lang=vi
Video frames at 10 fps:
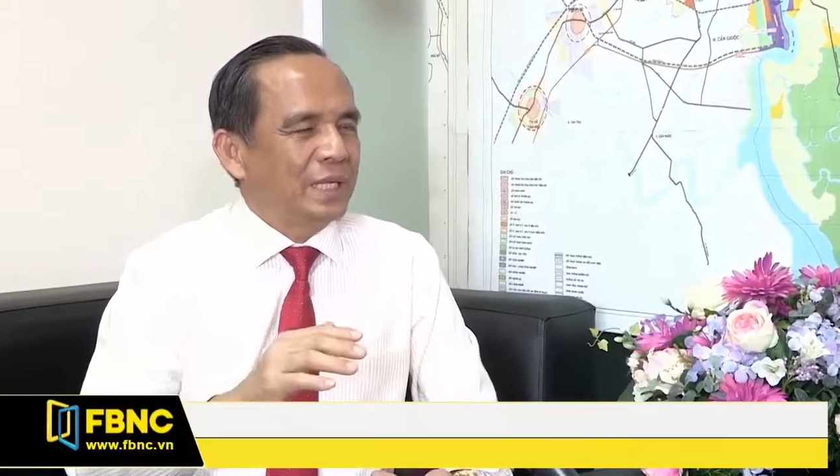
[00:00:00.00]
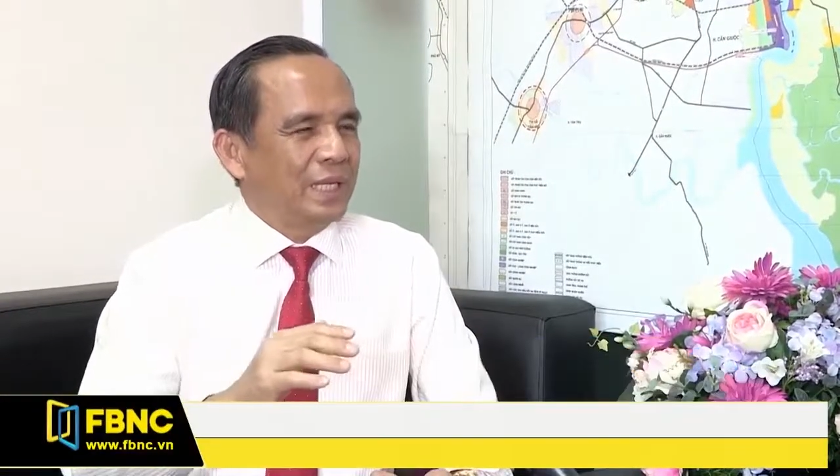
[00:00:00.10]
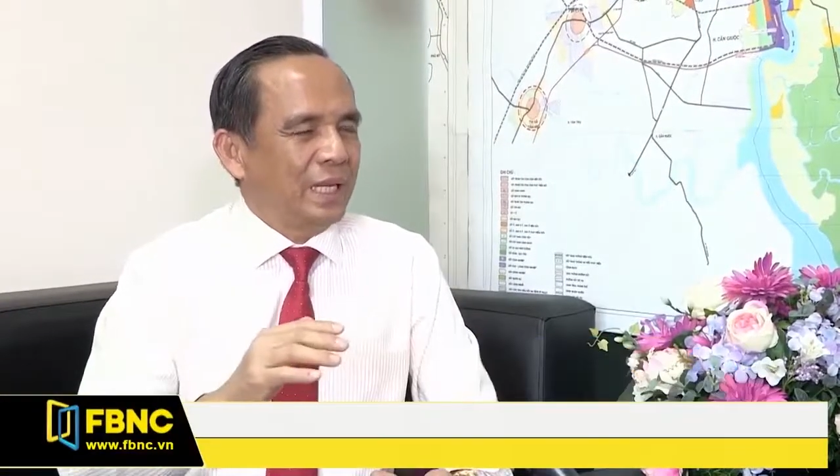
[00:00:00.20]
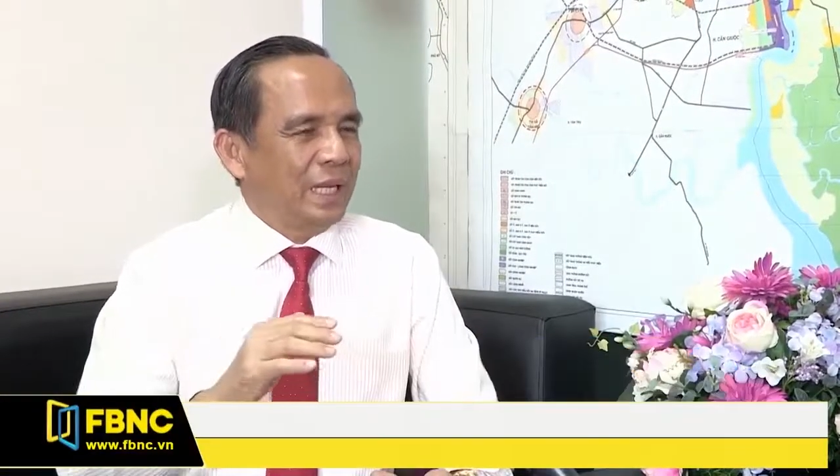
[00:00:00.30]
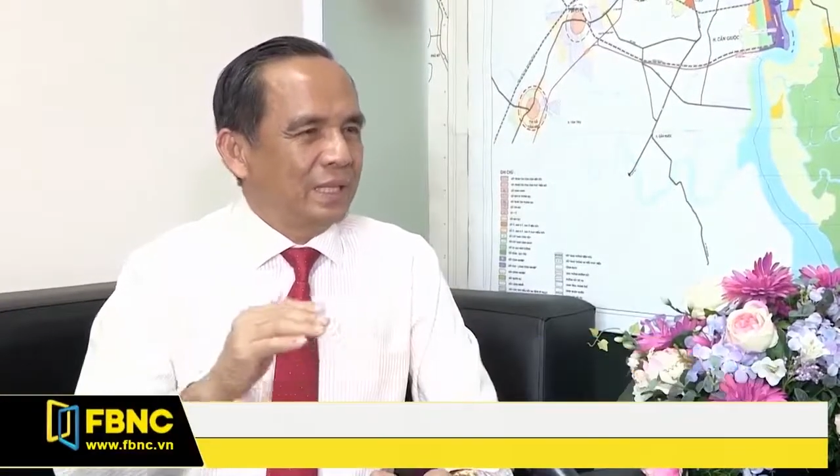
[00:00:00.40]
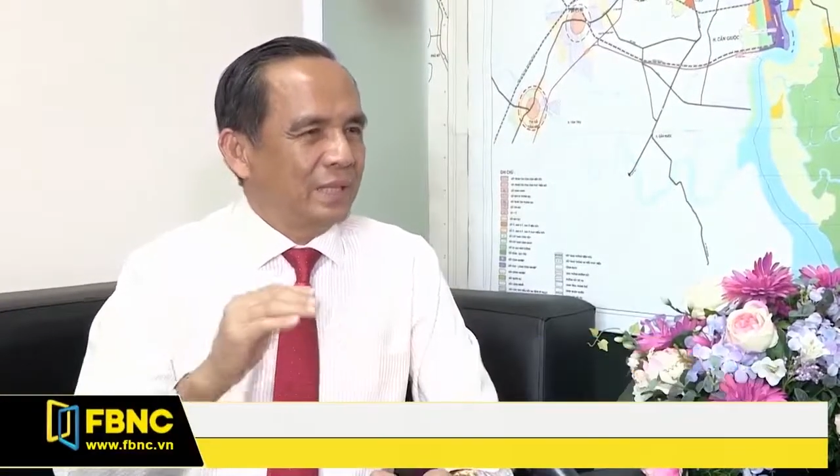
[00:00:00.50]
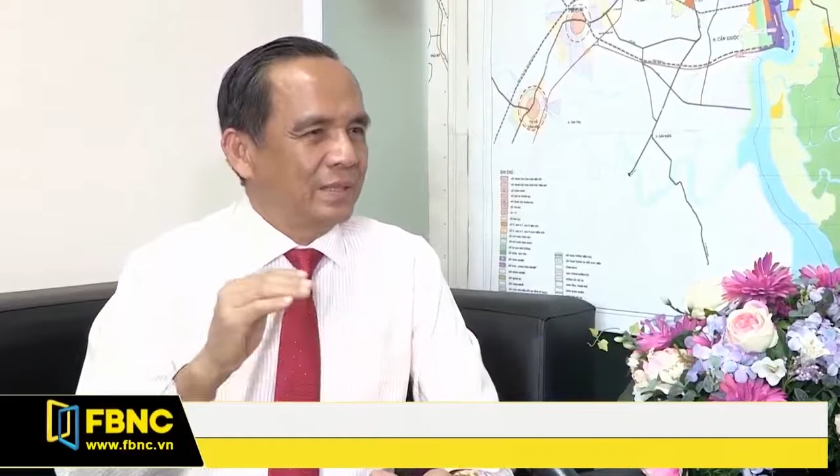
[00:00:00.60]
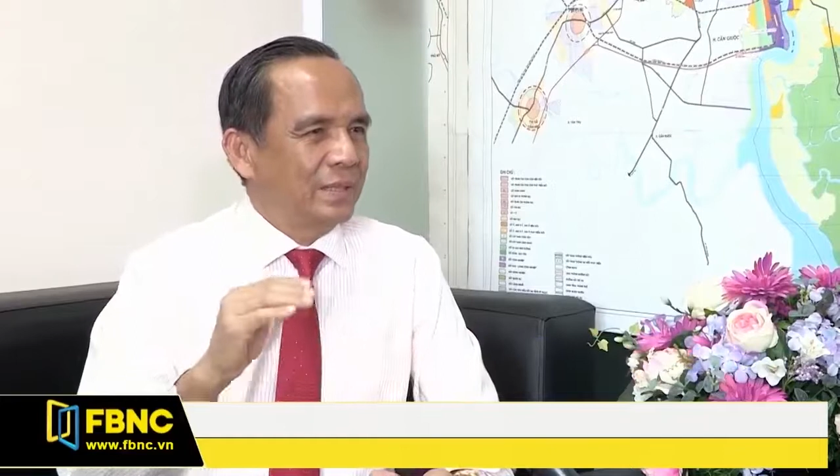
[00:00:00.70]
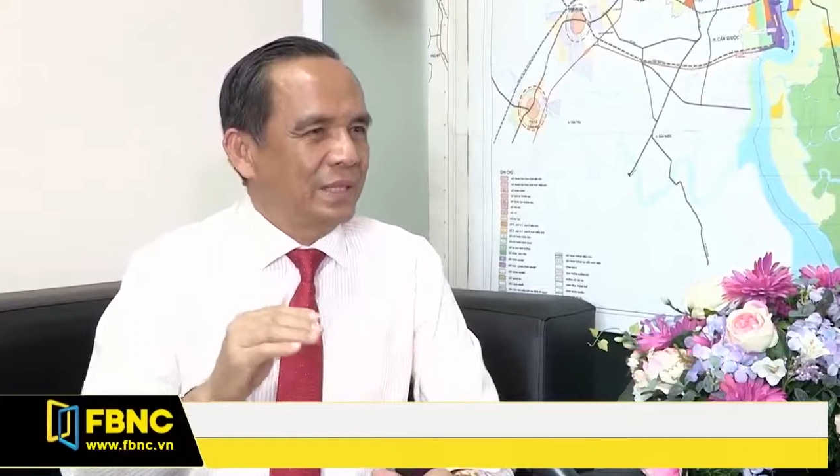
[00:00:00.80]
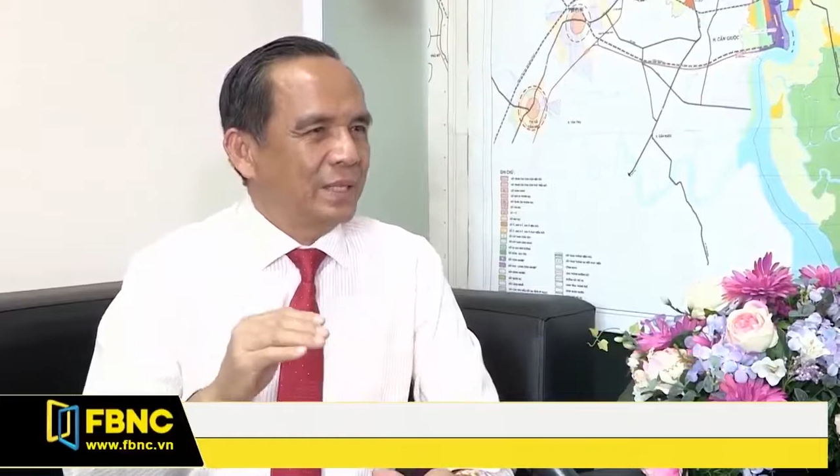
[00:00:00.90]
là
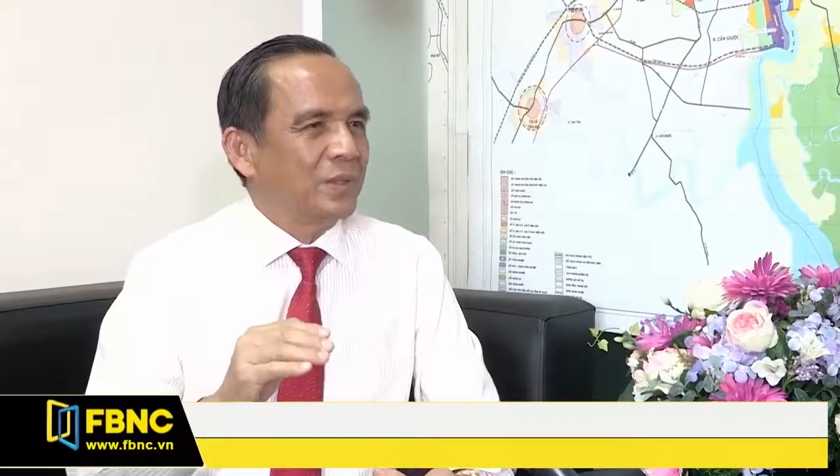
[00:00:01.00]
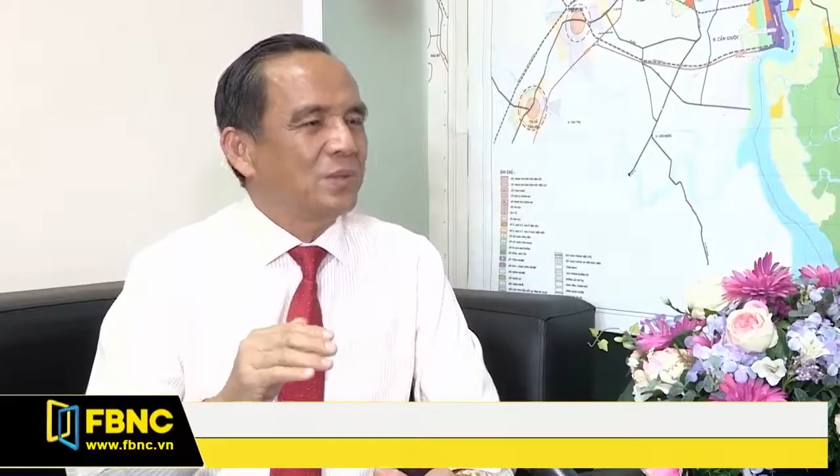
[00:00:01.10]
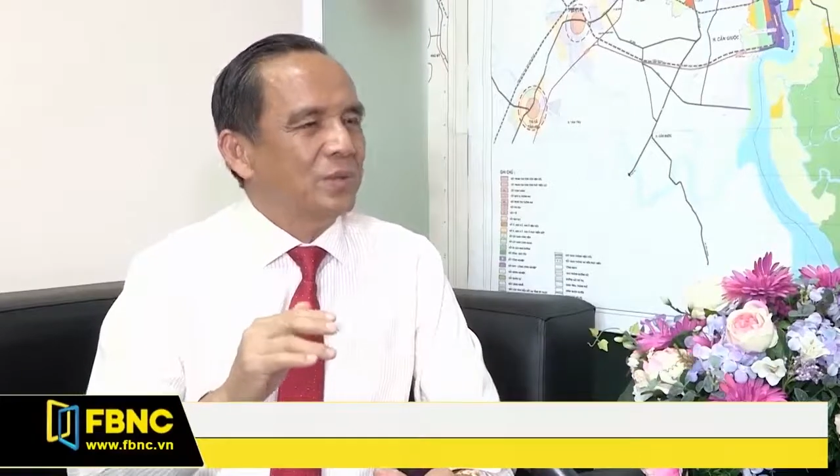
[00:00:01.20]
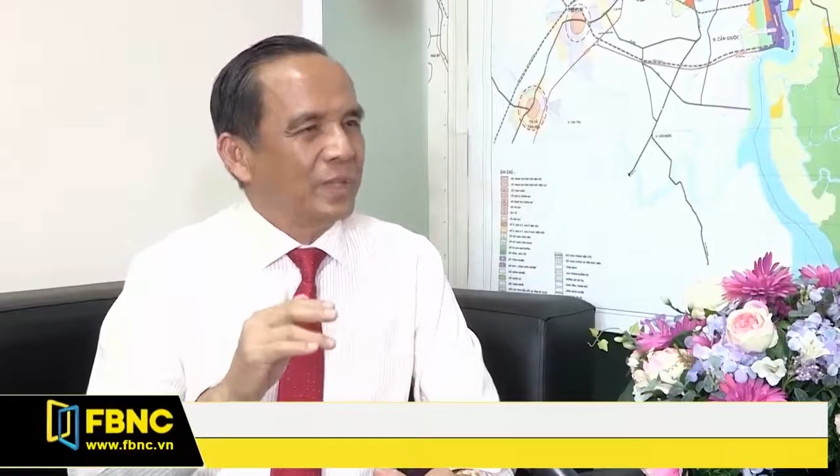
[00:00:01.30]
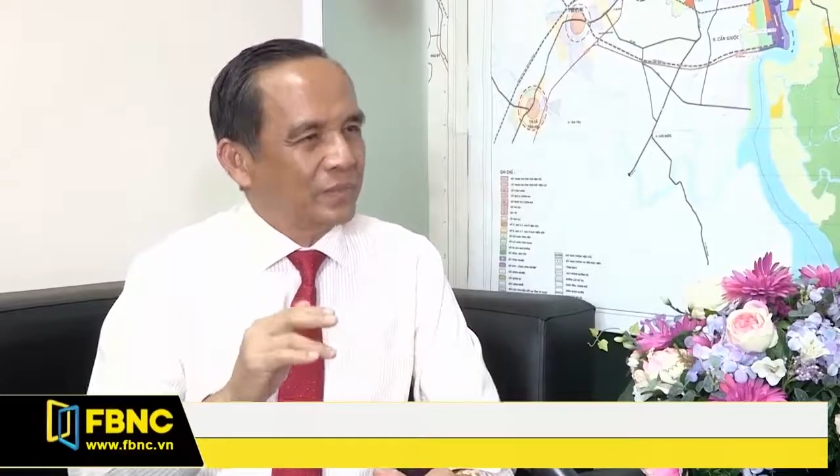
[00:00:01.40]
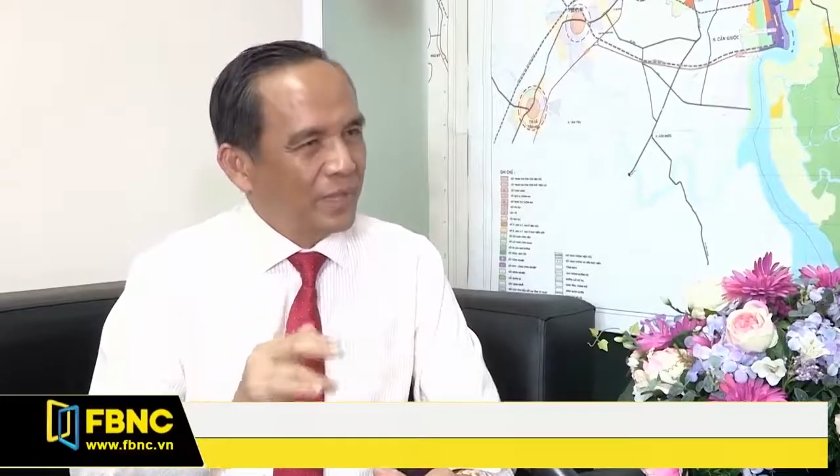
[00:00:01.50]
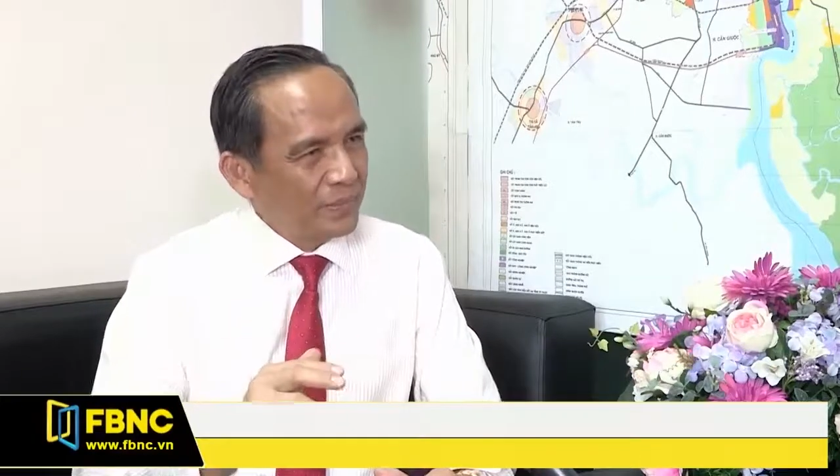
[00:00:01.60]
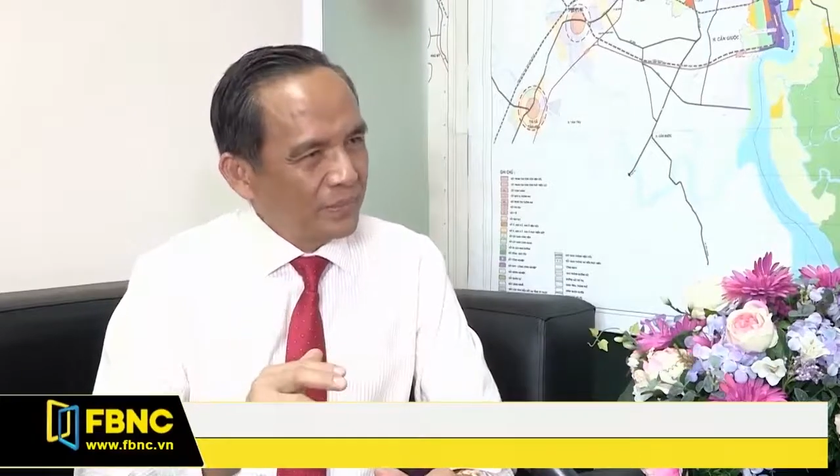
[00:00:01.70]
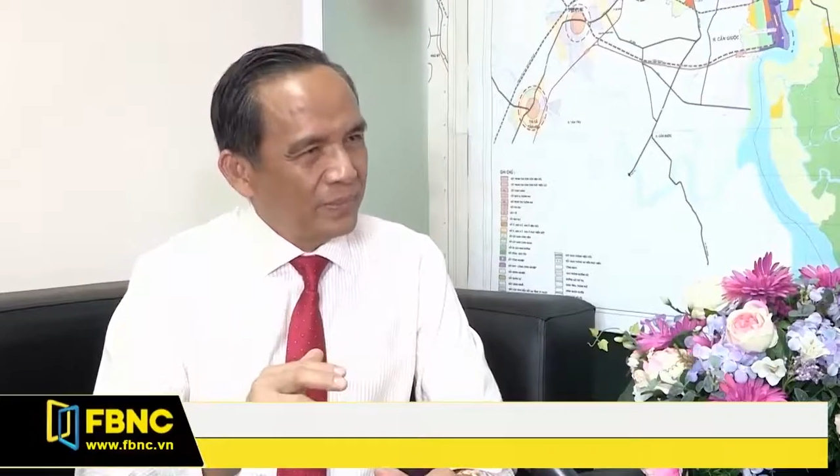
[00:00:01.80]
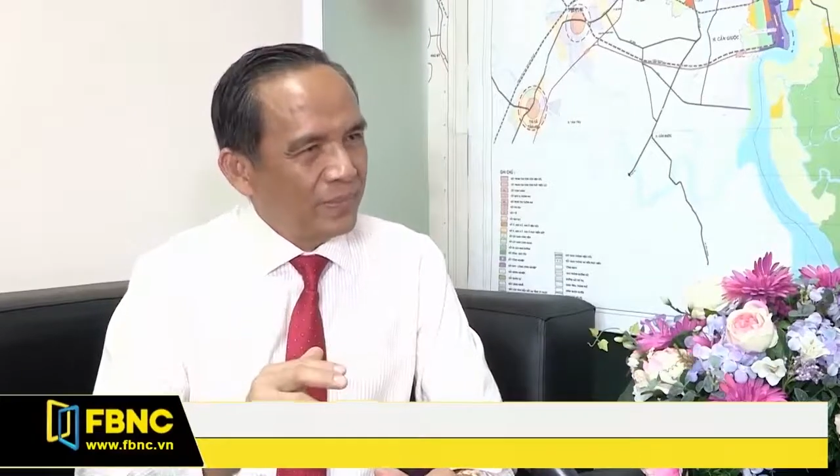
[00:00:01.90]
những người có thu nhập thấp